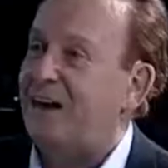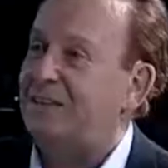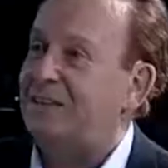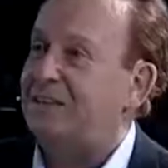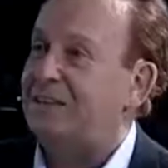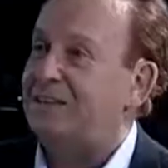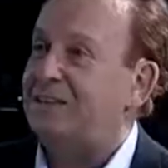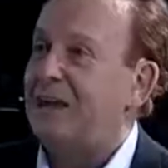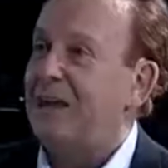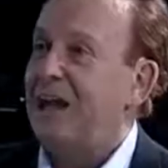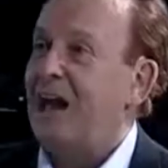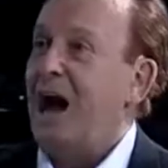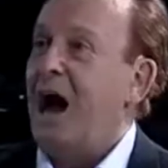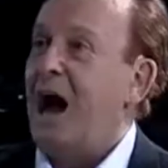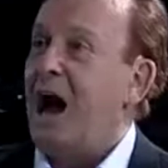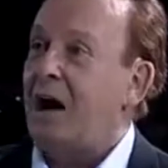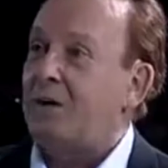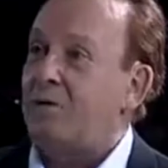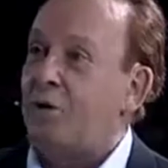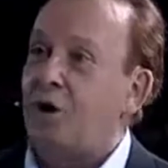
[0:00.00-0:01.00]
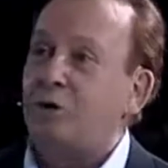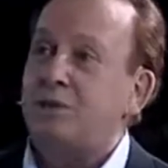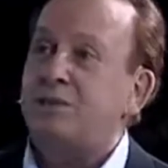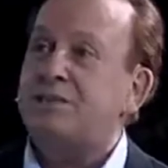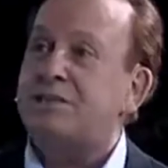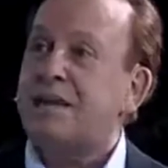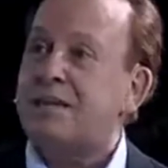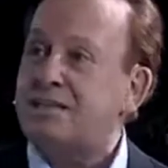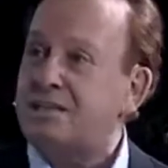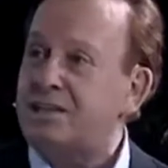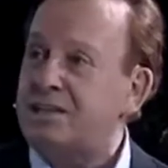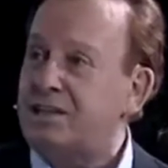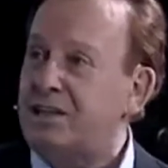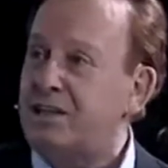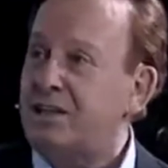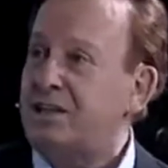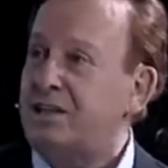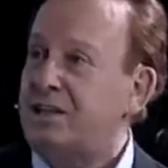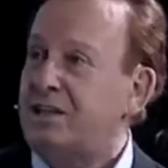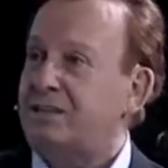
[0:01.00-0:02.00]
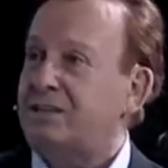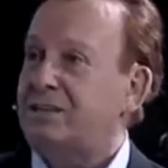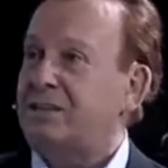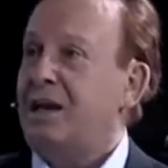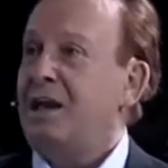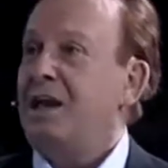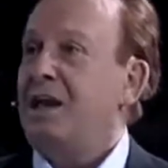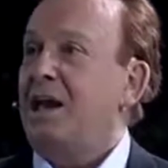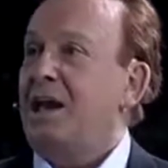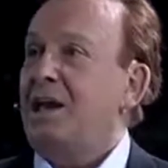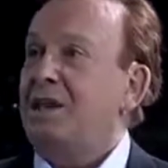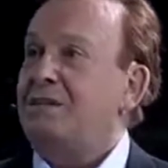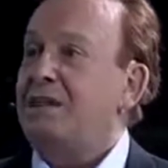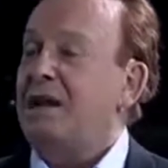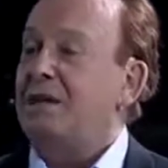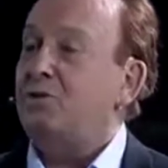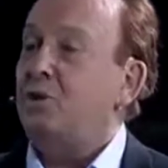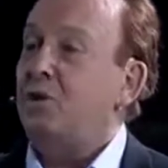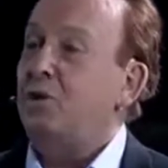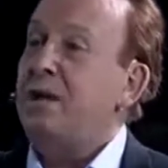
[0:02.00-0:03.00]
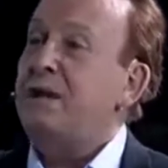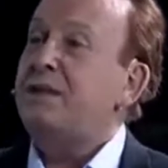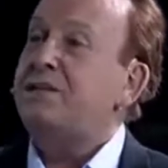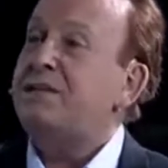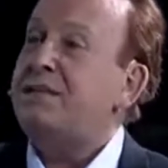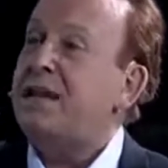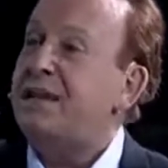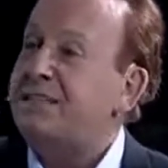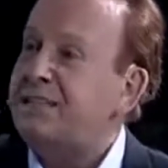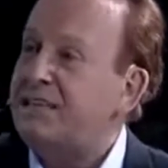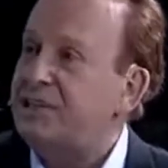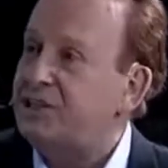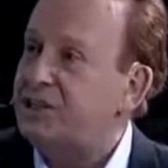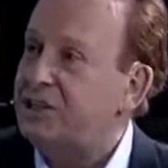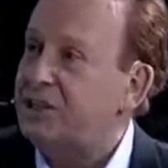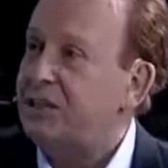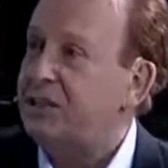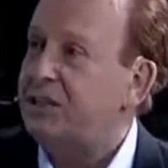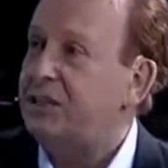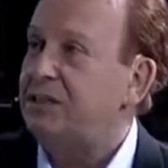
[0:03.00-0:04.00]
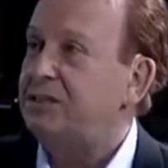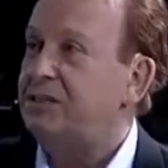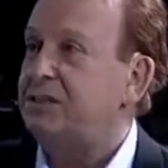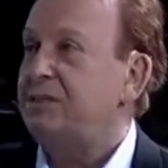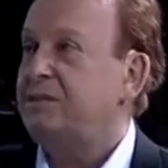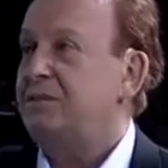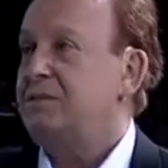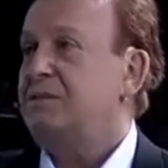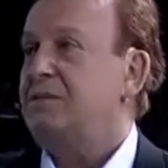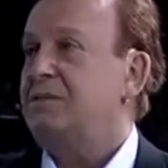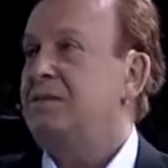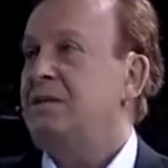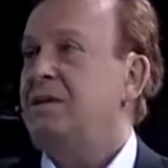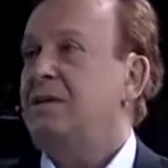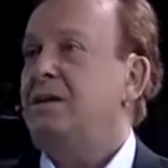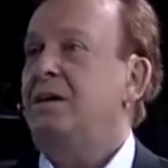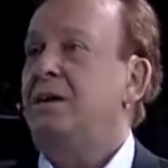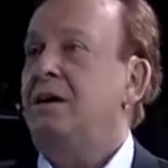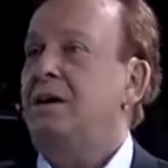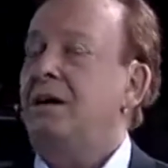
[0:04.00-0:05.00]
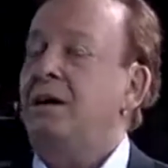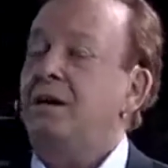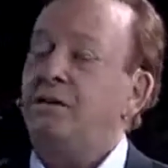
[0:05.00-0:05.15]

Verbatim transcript: vardır. Olur. Akort saz içindir. Detone ses içindir. Burada bir müzisyen